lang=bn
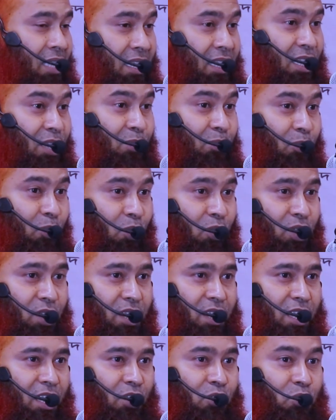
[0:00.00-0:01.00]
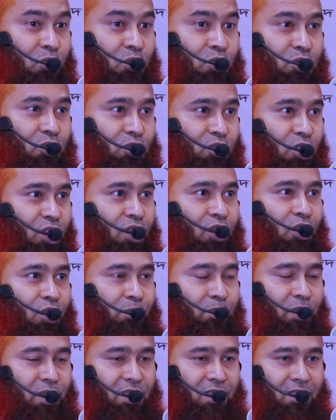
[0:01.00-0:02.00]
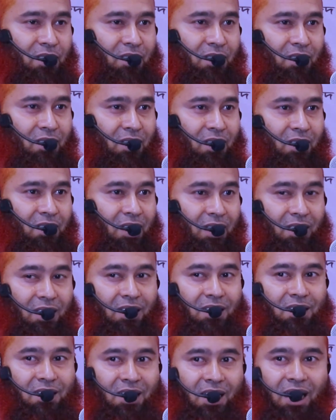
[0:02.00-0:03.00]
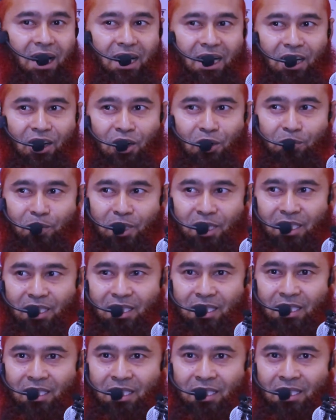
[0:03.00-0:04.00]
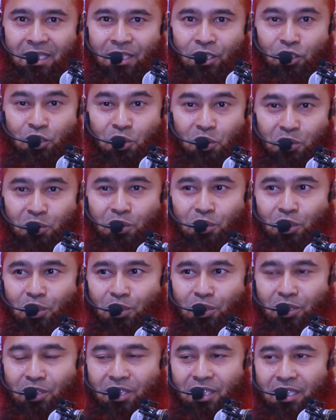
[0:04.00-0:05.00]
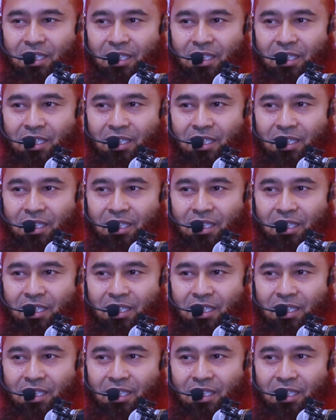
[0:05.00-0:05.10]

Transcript: যাদের মুখটা উজ্জ্বল হবে যাদের চেহারা হবে সুন্দর